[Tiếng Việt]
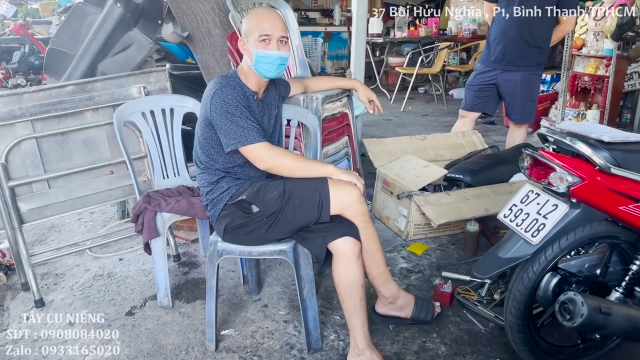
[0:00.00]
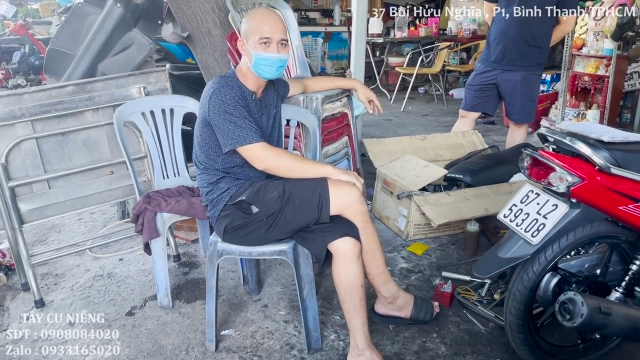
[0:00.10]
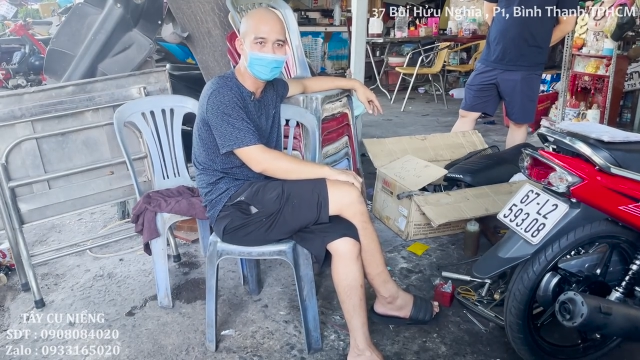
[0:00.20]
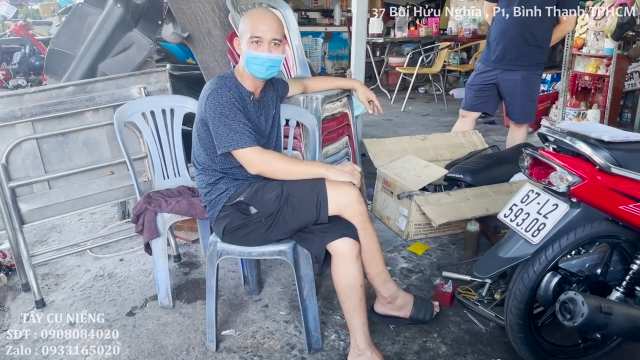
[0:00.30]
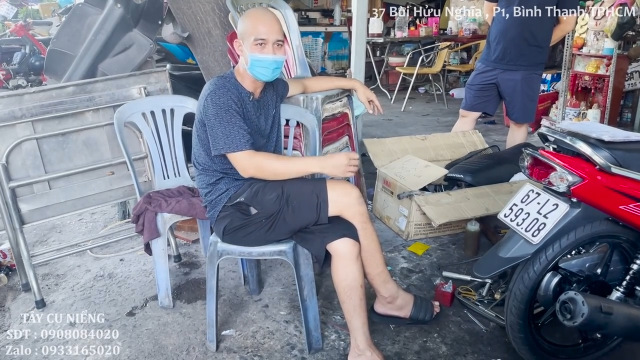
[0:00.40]

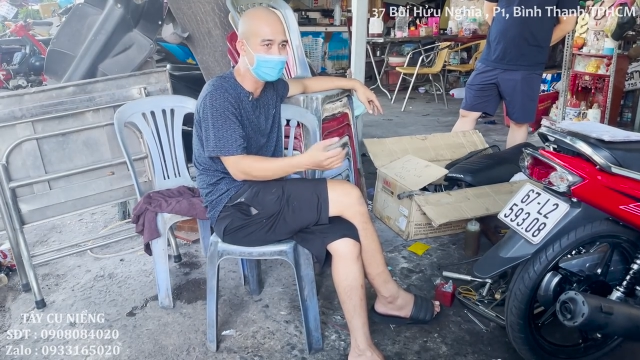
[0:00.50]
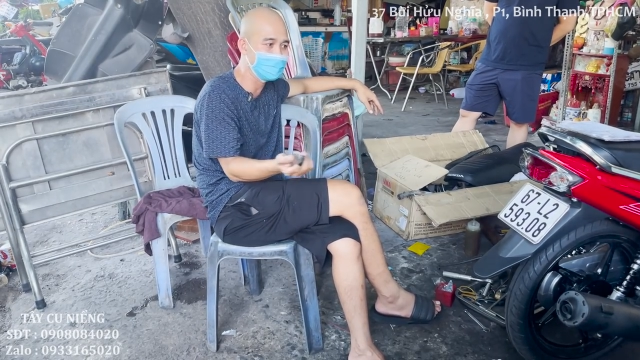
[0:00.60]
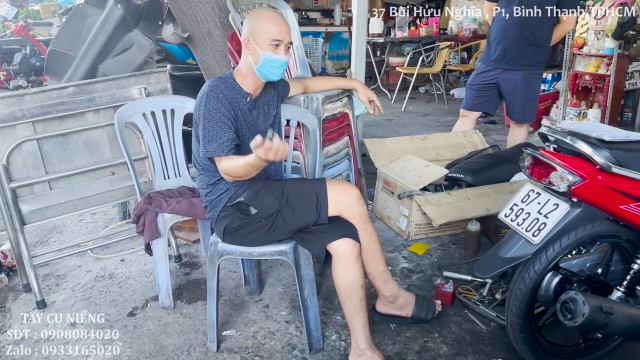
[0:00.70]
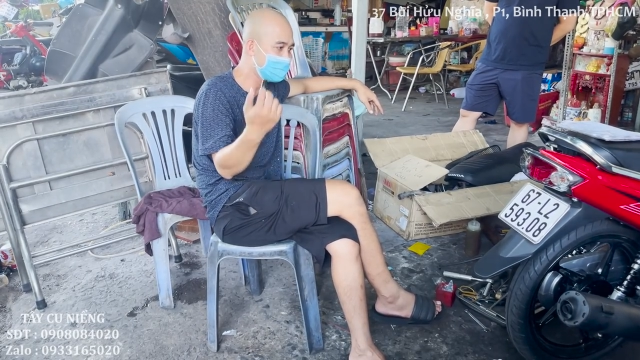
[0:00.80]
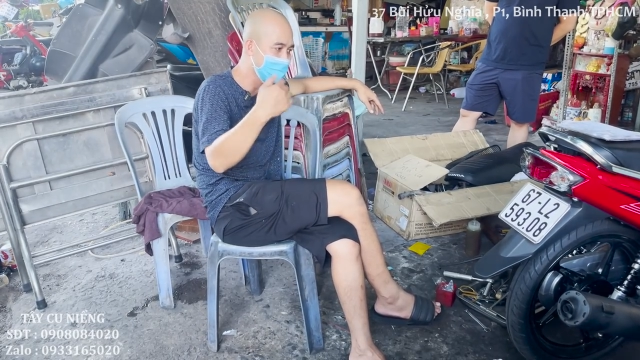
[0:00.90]
chơi xe người ta
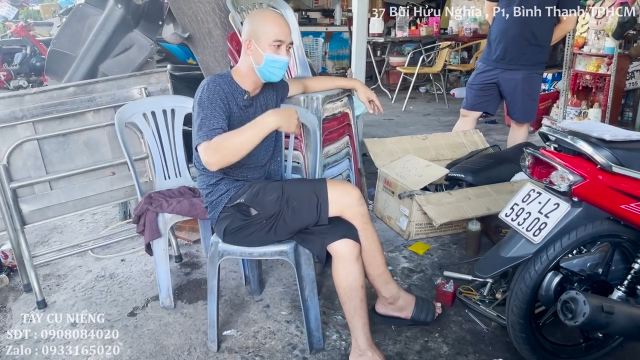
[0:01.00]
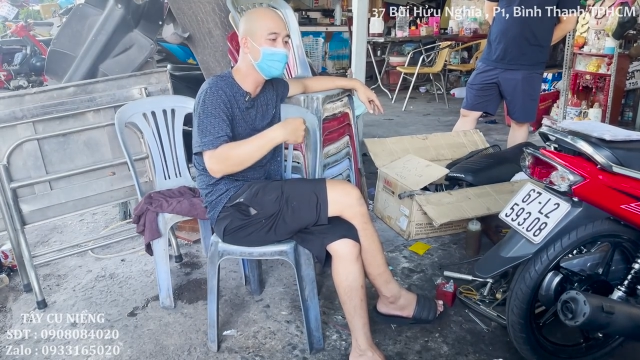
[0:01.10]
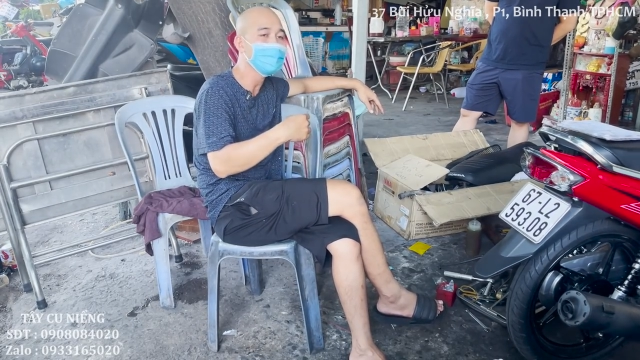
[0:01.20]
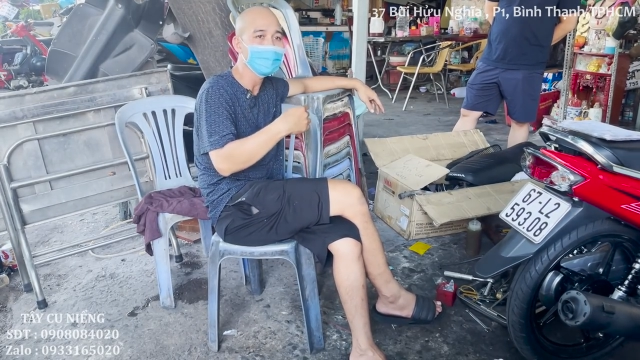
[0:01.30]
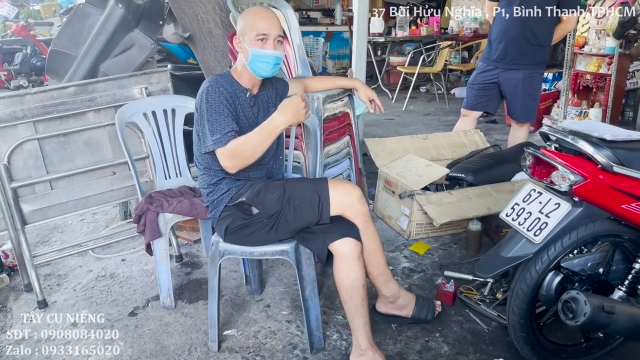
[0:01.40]
người ta
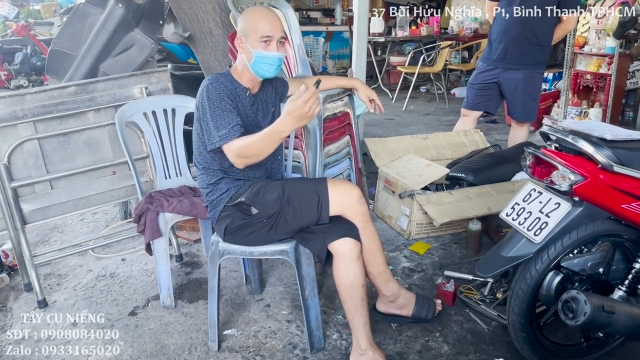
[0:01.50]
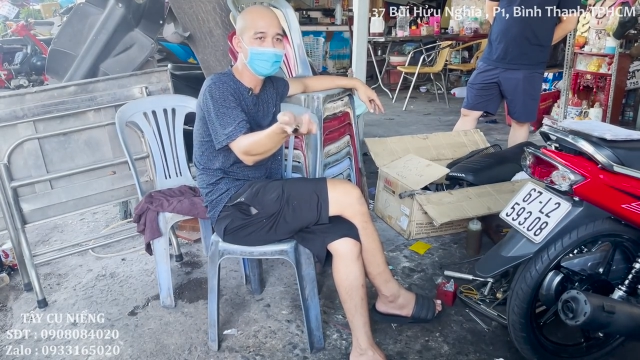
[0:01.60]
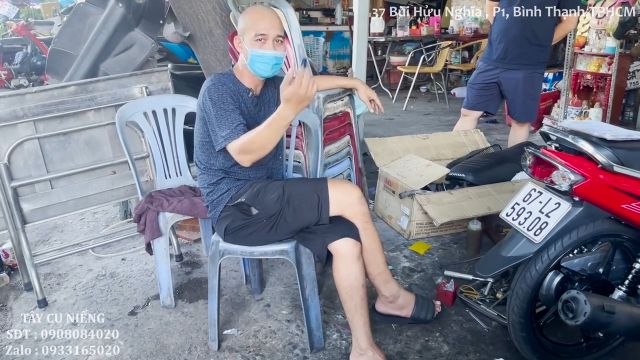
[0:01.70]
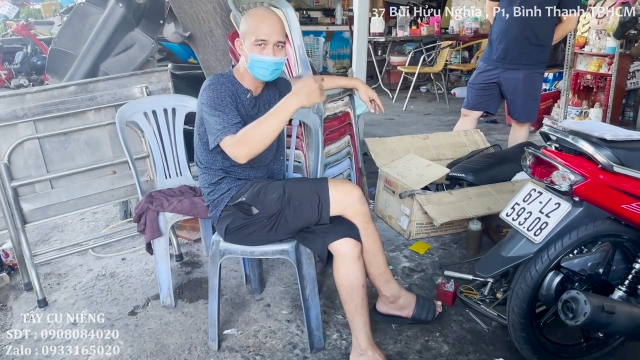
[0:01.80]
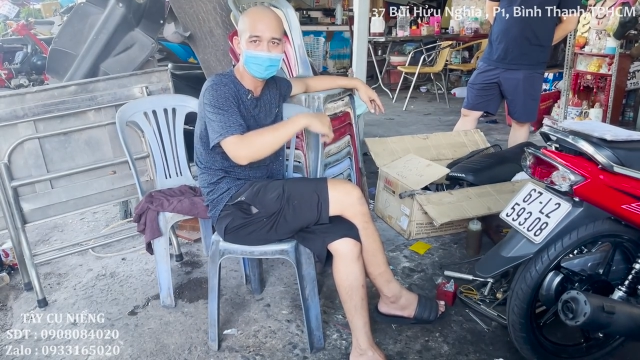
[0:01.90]
tới
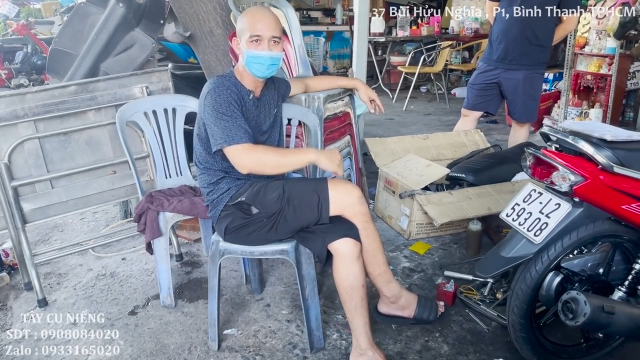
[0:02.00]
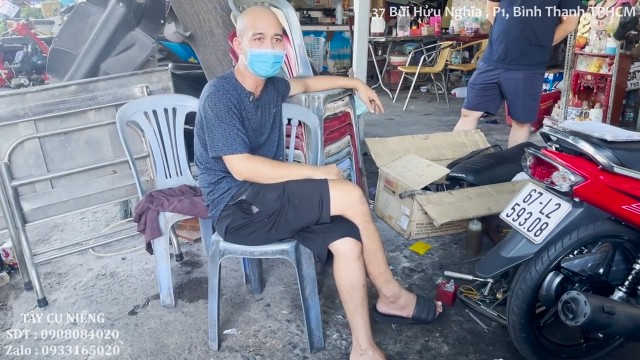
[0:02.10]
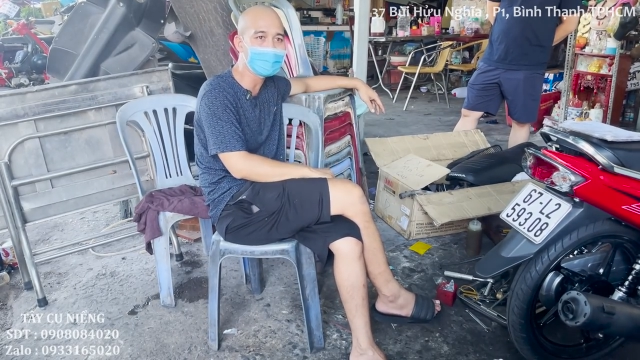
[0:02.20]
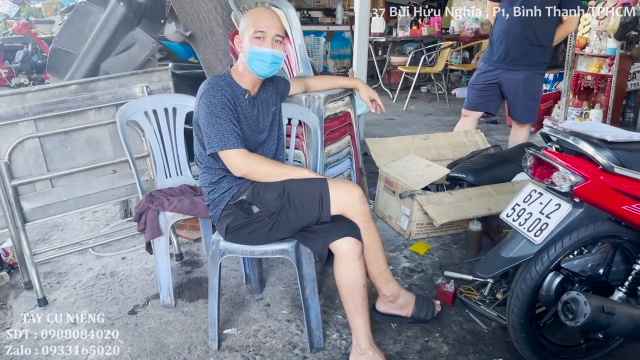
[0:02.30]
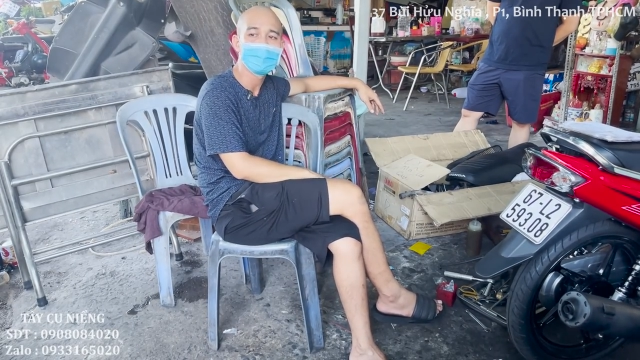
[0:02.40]
hư gì em
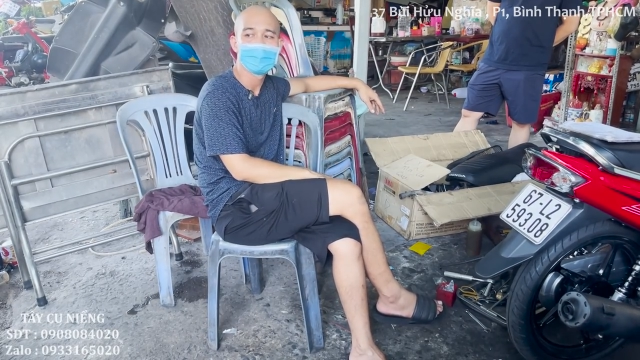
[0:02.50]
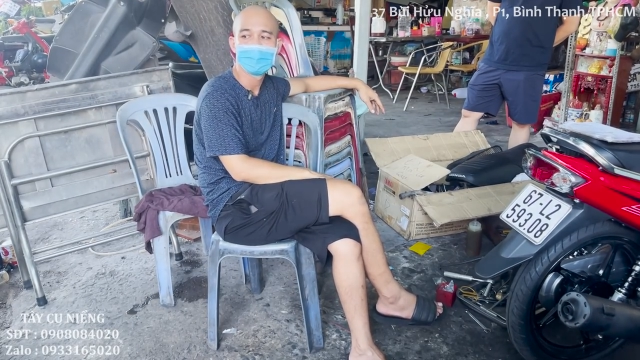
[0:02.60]
sửa đó